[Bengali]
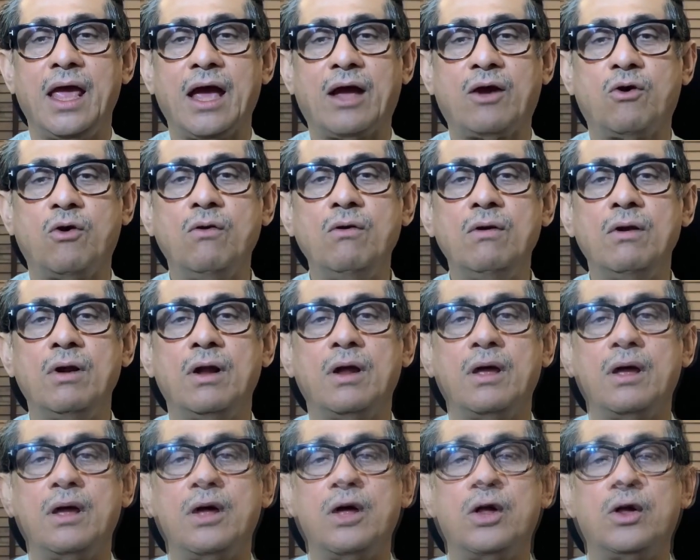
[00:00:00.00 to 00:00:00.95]
এখন
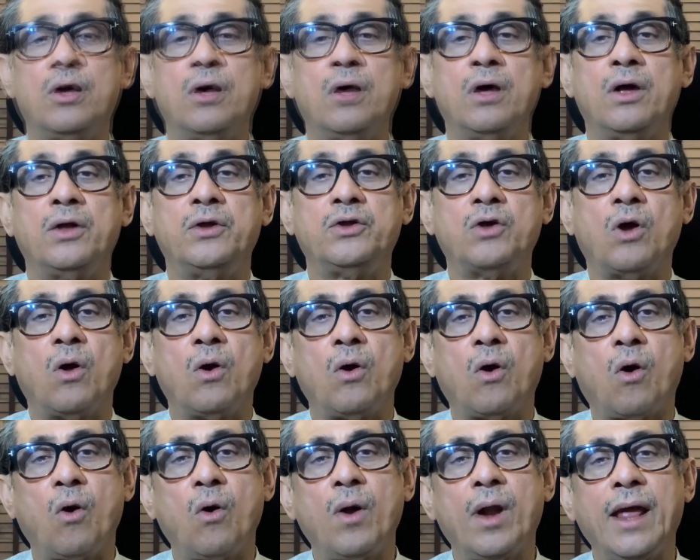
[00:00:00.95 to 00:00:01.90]
যখন
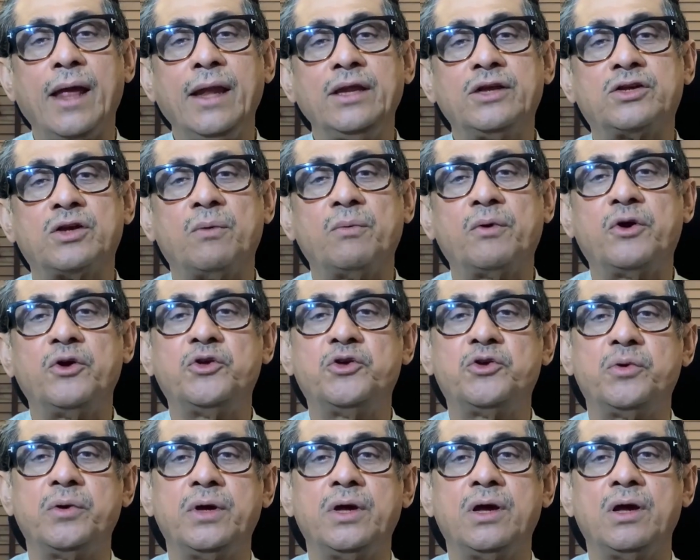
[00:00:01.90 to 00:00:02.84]
অনলাইন সব
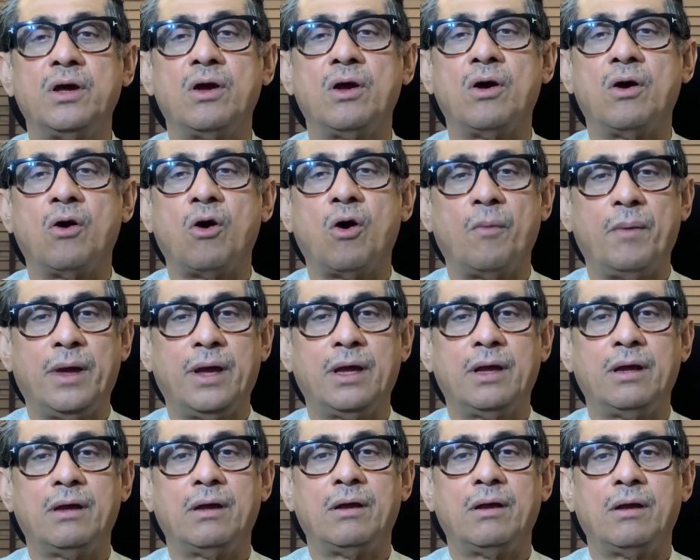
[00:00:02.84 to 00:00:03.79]
কিছুই হবে
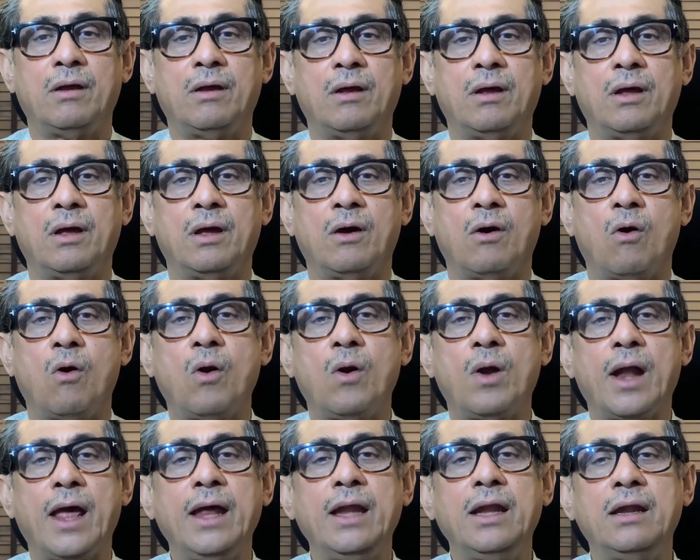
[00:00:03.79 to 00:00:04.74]

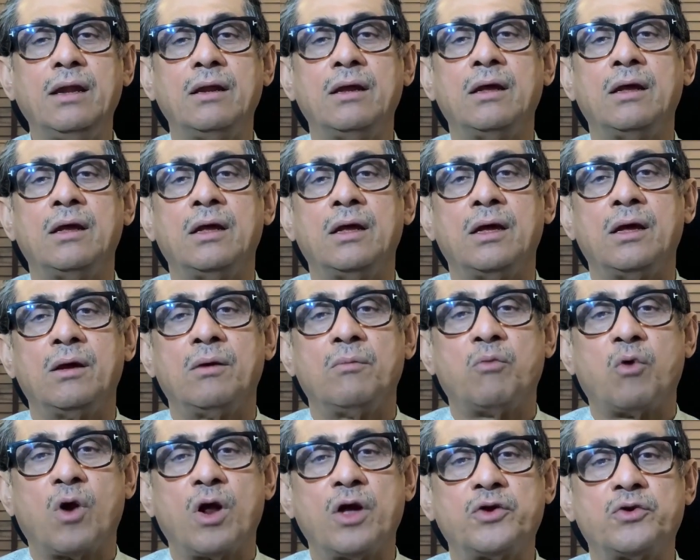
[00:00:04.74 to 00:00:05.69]
অনলাইন
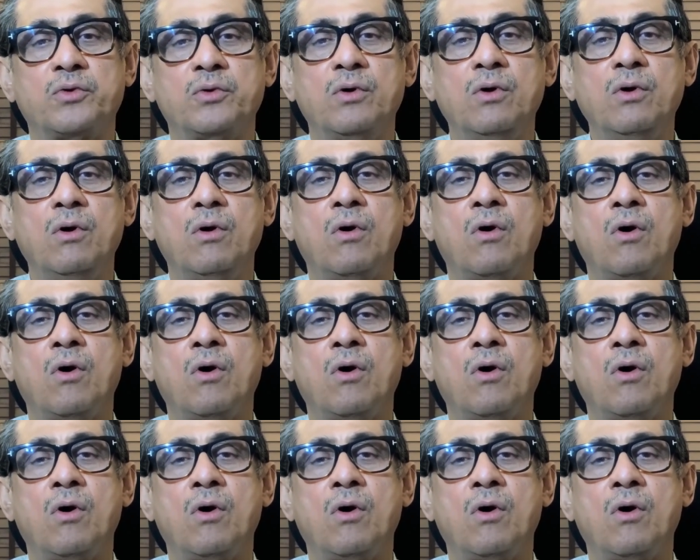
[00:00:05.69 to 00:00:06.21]
পড়াশুনো